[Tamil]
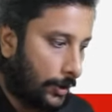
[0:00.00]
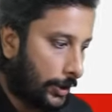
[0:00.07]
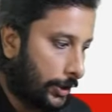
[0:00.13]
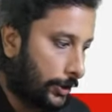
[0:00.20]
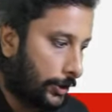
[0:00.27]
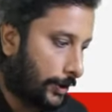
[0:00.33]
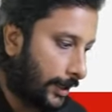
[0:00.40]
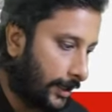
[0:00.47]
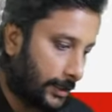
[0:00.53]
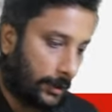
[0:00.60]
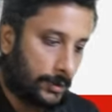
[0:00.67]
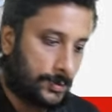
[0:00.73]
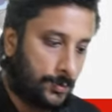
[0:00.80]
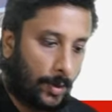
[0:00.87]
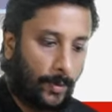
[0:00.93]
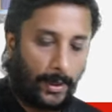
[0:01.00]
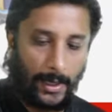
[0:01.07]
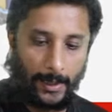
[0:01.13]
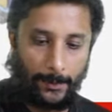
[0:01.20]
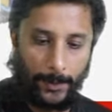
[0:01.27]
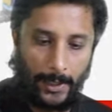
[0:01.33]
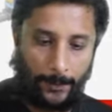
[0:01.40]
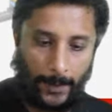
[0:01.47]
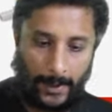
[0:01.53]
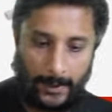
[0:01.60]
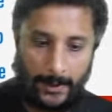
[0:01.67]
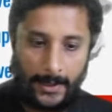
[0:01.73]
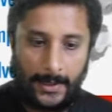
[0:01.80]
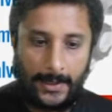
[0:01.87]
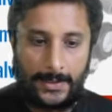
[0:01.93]
கனெக்டர்ஸ் மூலமாக கனெக்ட் பண்ணியிருப்பாங்க
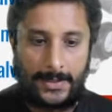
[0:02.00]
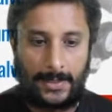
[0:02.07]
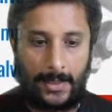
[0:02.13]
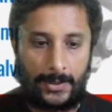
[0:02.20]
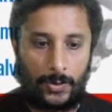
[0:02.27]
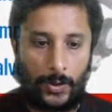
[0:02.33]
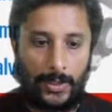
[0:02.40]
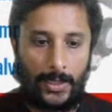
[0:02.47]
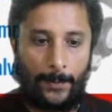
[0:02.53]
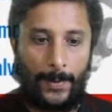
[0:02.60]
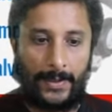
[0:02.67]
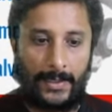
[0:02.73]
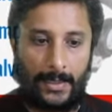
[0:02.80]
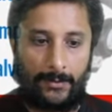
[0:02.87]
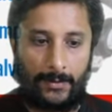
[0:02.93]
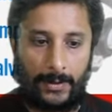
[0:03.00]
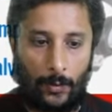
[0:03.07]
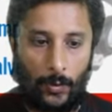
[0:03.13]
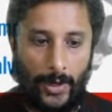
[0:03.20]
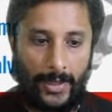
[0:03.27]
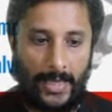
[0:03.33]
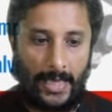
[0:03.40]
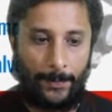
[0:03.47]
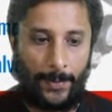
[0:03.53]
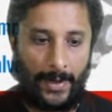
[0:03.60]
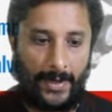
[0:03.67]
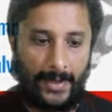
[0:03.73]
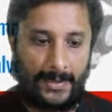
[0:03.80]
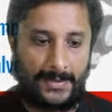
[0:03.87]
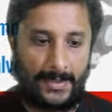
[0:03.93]
சரிங்களா ஸோ இதில் பார்த்தீங்கன்னா வந்து உங்களோட
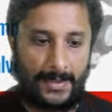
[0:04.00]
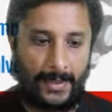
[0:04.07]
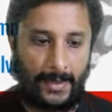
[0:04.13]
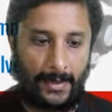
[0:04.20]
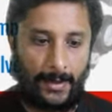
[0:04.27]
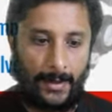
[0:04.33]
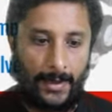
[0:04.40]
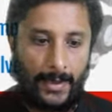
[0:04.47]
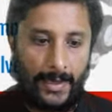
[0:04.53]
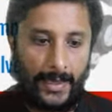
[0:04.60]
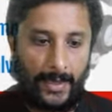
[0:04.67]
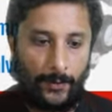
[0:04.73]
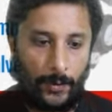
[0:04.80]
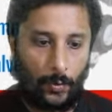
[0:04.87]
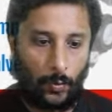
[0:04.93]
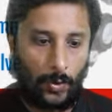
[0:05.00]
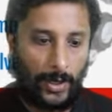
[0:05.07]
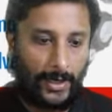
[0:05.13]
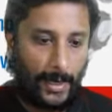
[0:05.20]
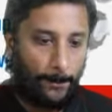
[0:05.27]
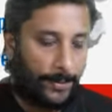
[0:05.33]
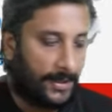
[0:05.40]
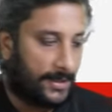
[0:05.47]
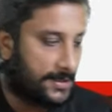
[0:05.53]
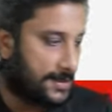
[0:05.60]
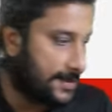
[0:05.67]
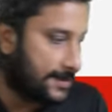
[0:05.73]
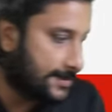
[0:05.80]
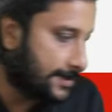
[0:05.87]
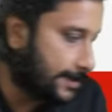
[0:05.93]
கீபேடு எல்சிடிங்க இங்கே வந்து உங்களோட டெம்பரேச்சர்
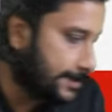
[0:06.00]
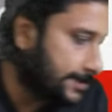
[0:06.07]
சென்சார்ஸுங்க